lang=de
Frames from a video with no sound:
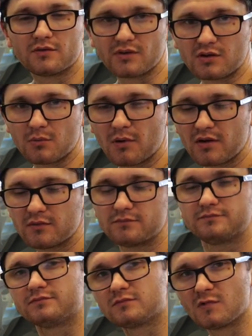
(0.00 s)
seid dabei,
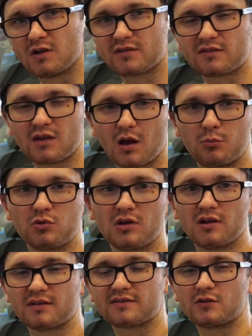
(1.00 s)
lasst ein Abo da,
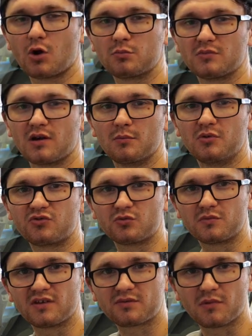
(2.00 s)
lasst einen Daumen da. Bis zum
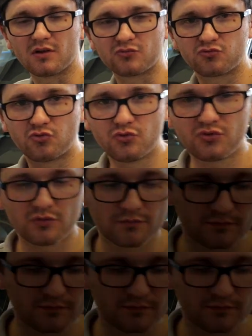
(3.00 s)
nächsten Mal. Tschüss.